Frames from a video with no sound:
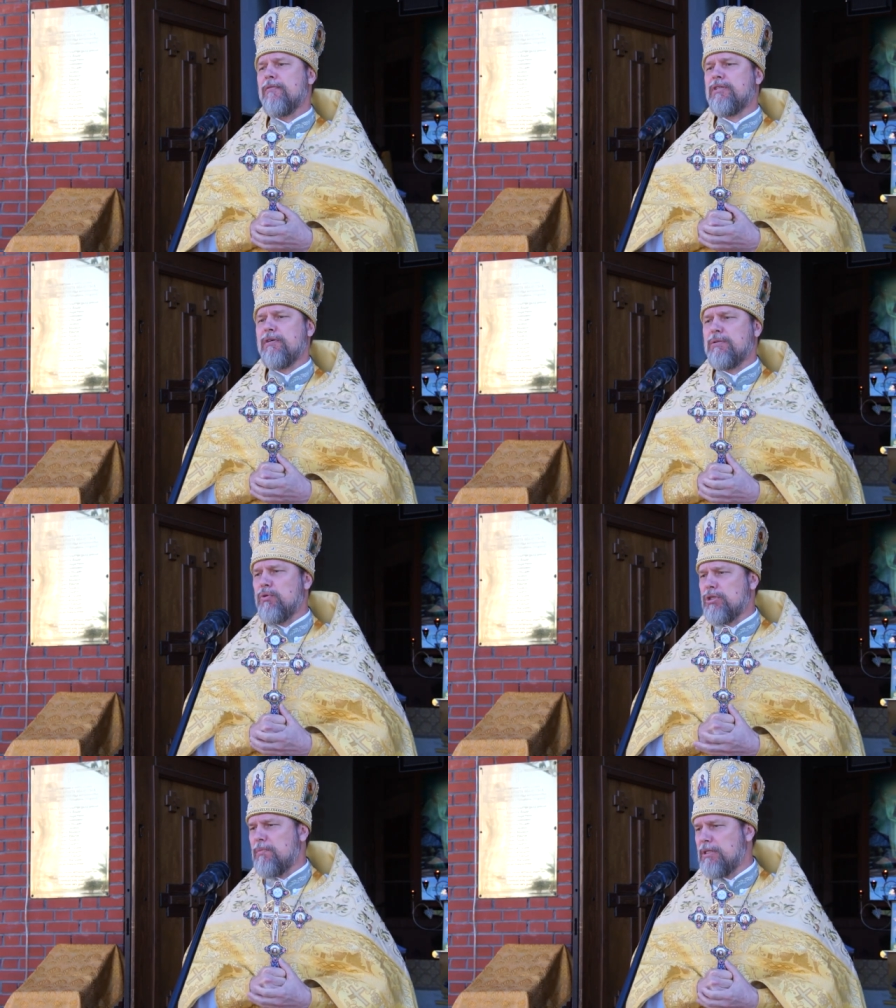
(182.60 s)

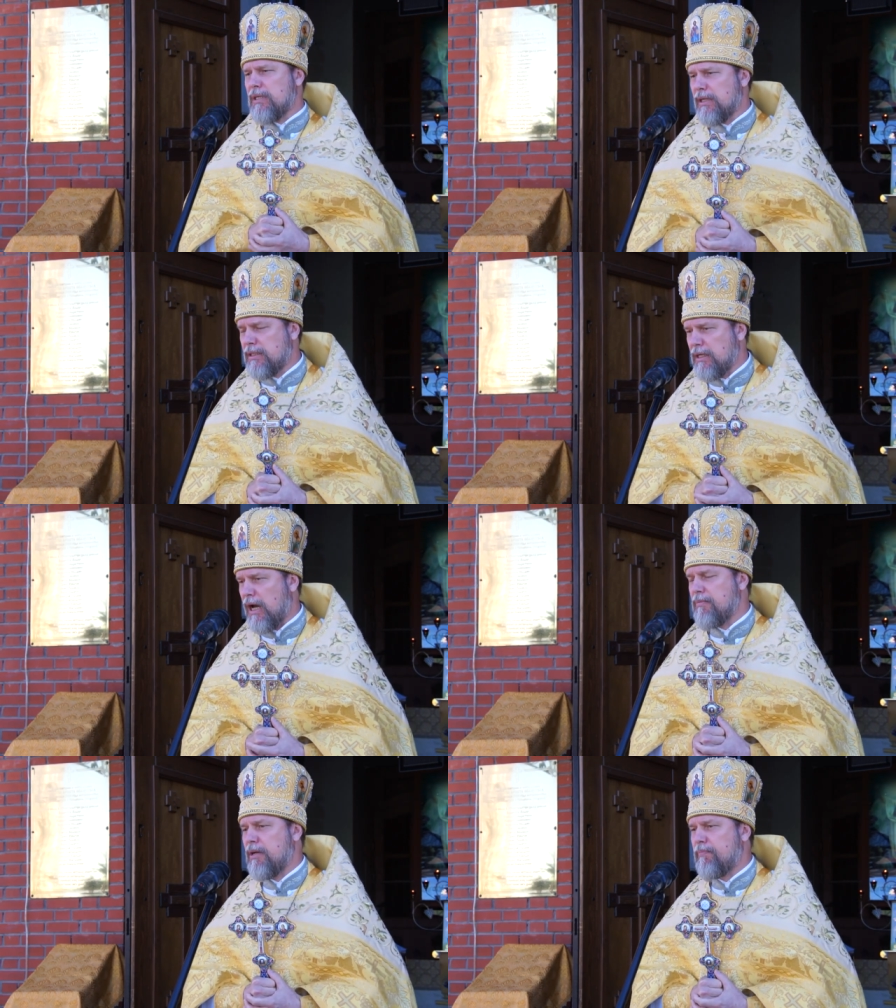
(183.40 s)
всевозможными
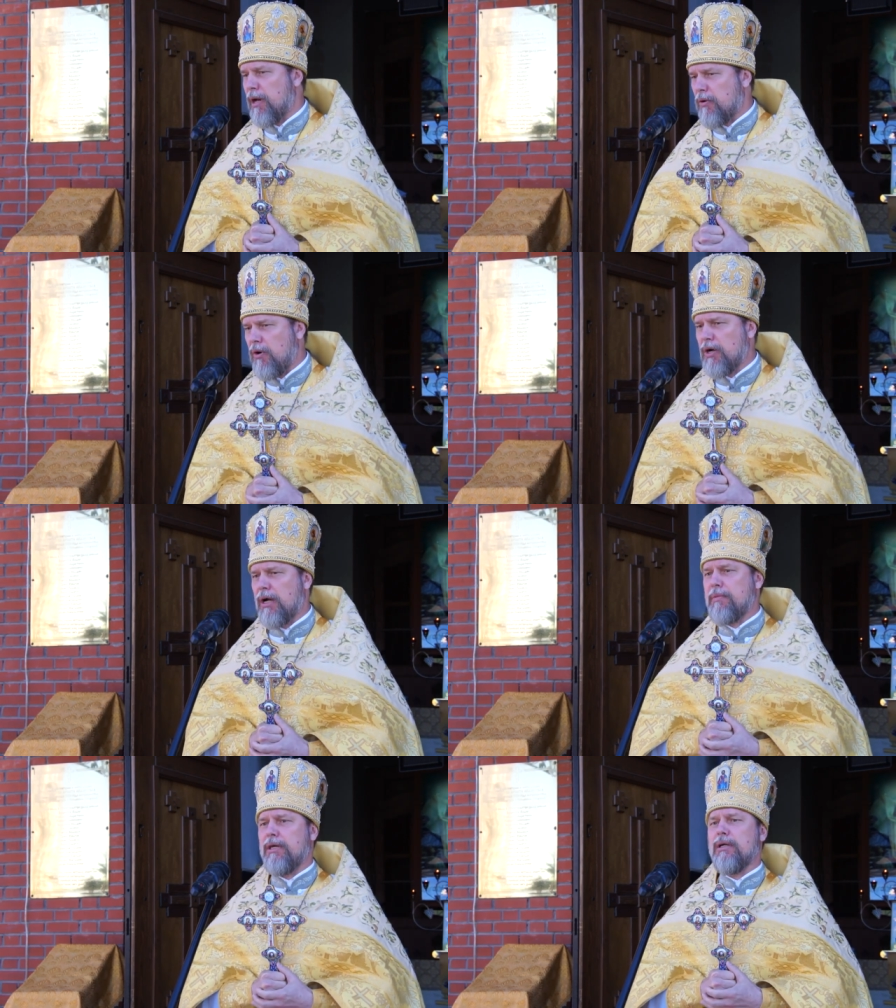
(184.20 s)
страстями и
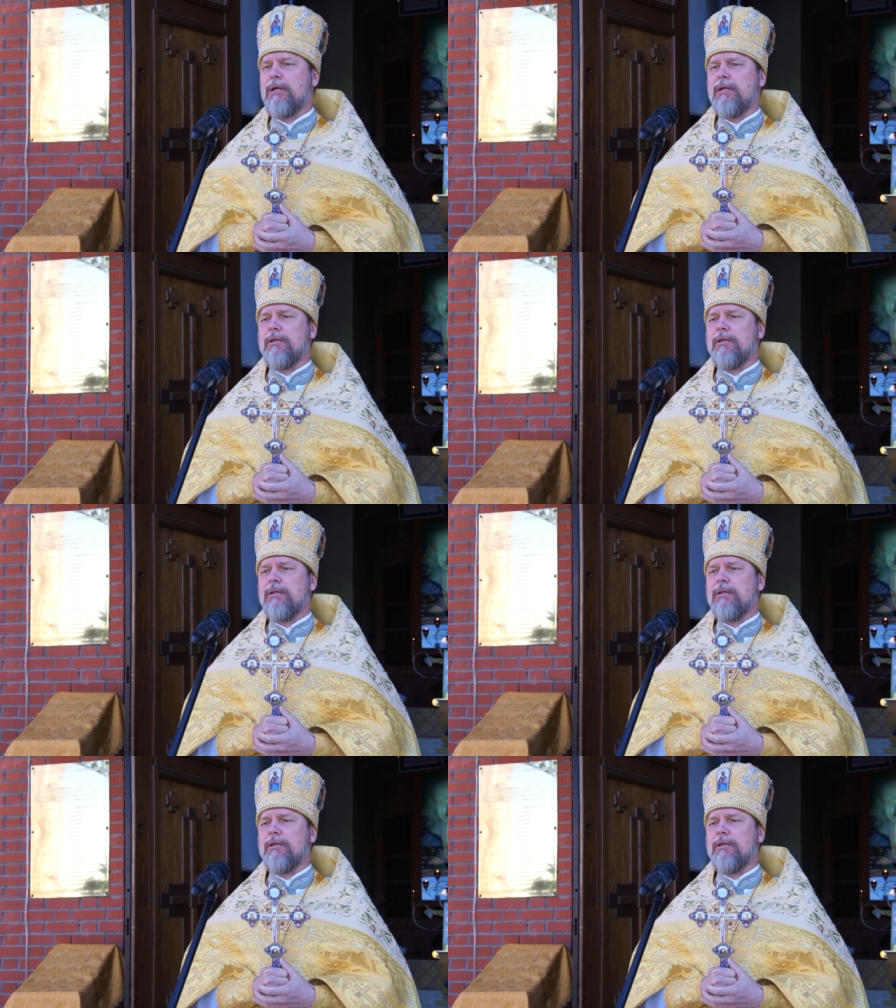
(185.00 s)
пороками,